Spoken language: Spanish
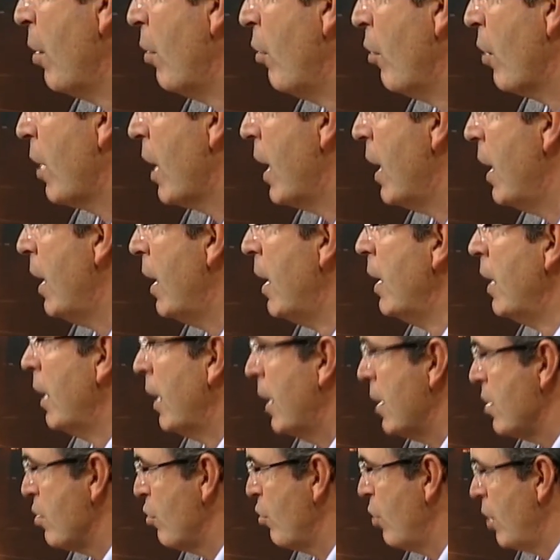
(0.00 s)
Local,
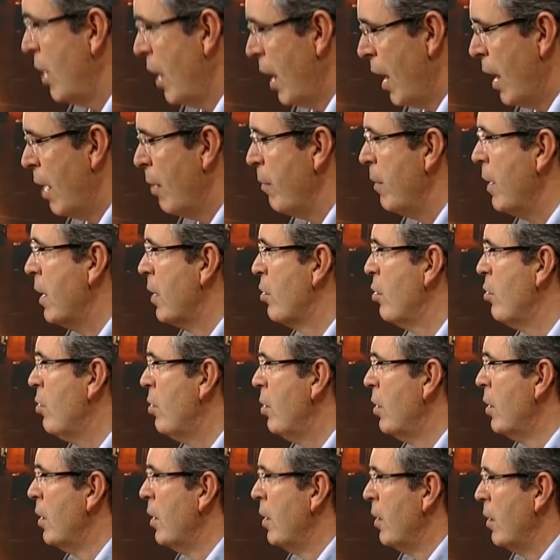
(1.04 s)
que estoy
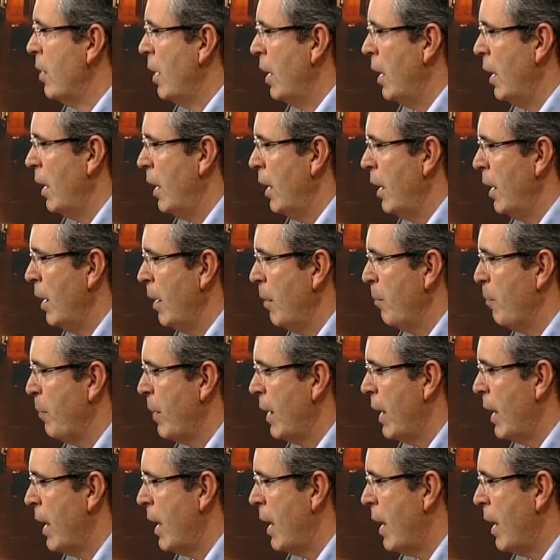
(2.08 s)
abierto eh,
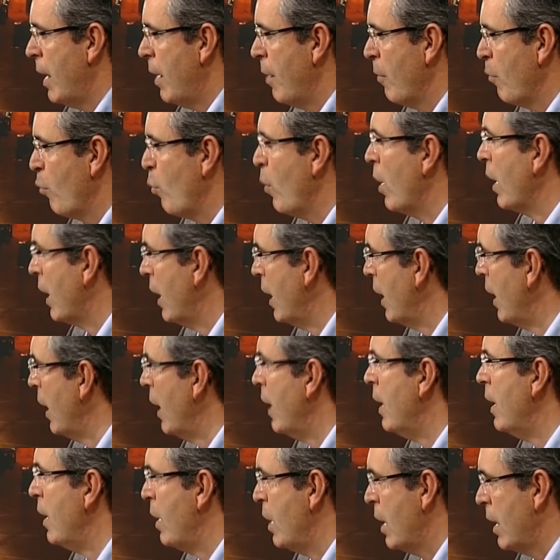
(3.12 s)
para
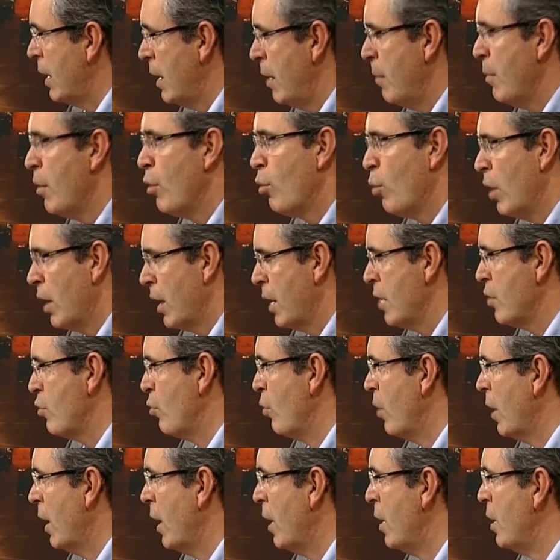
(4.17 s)
cualquier iniciativa o cualquier
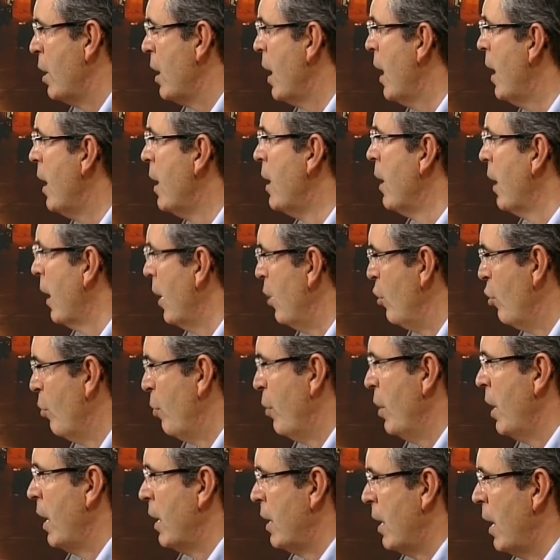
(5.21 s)
sugerencia que yo
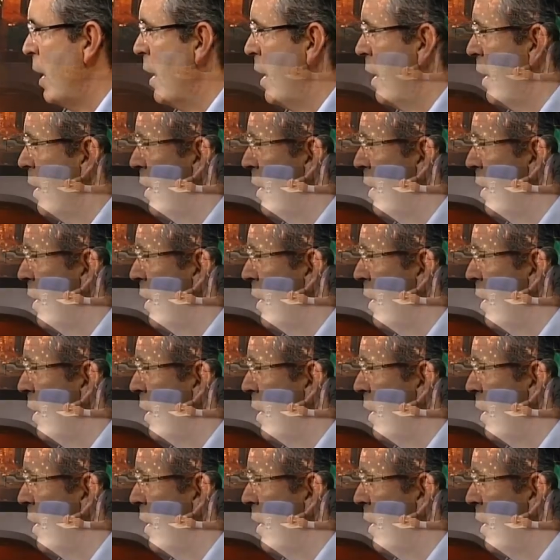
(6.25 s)
pueda trasladar